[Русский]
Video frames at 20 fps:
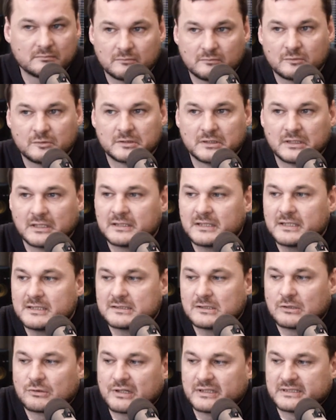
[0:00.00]
Это, я не
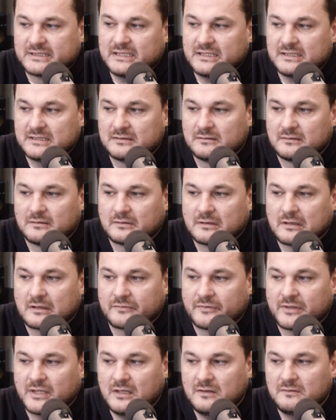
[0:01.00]
знаю, как здесь, как
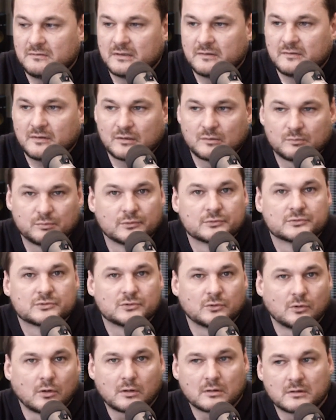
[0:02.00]
в Киеве, наверное, плюс
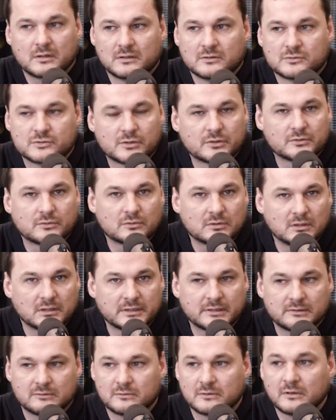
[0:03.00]
40 или что-то около
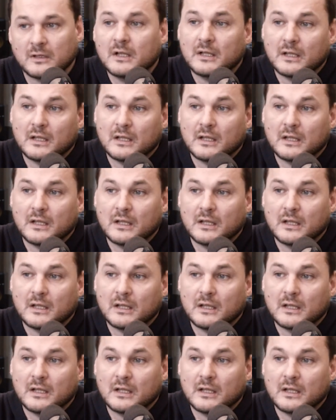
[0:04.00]
того.